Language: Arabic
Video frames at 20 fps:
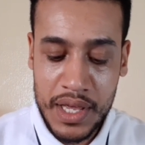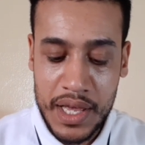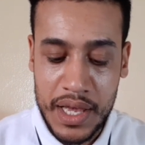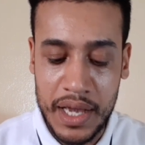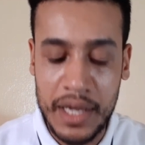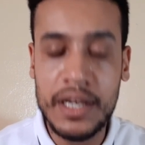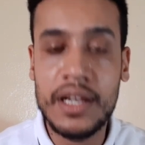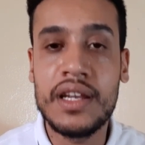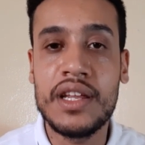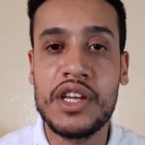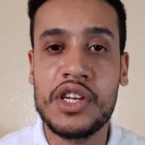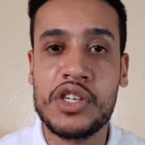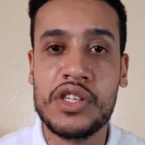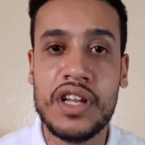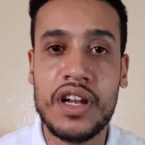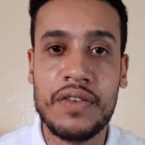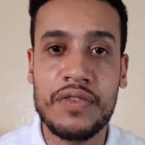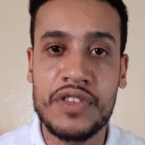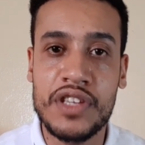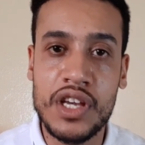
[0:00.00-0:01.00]
على
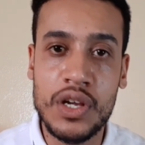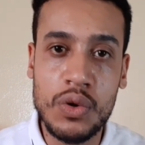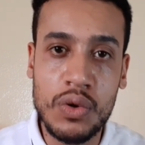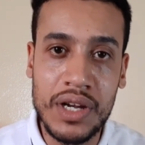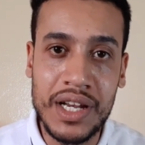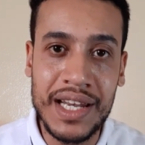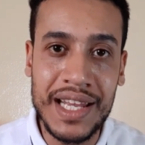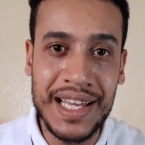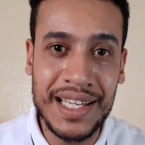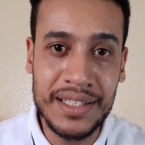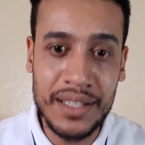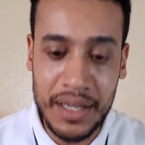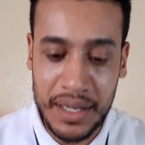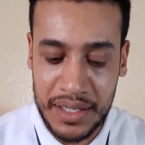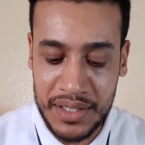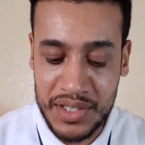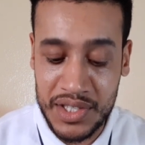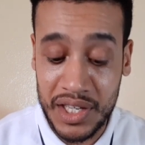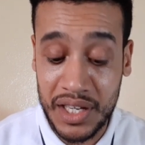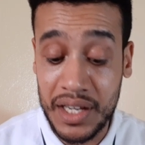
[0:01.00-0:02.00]
الاشراف ديالو على الاداره
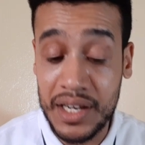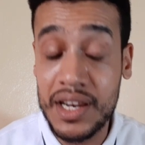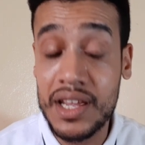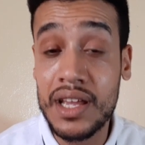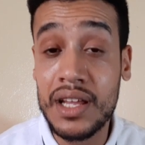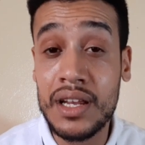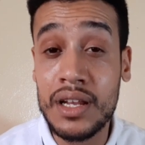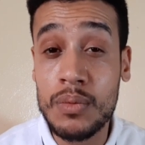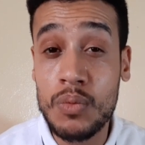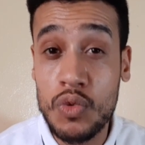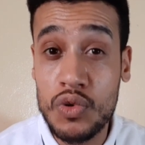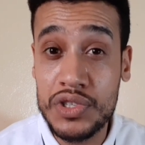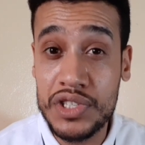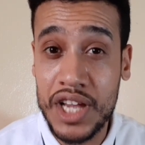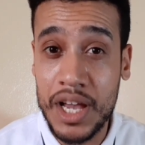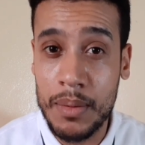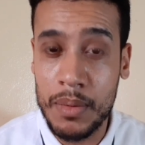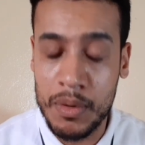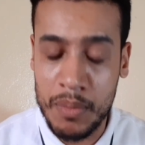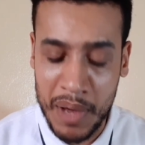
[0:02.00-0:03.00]
التقنيه
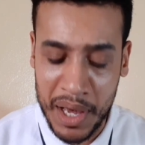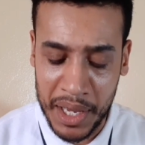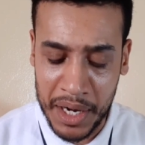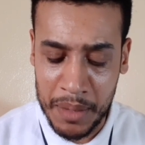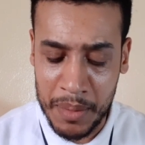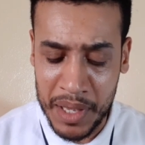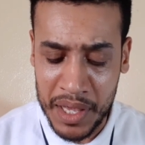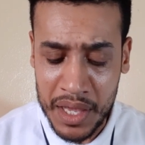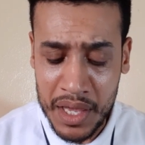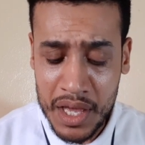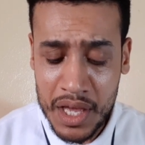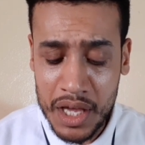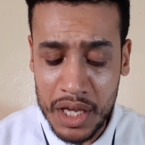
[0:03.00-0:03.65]
للمنتخب المغربي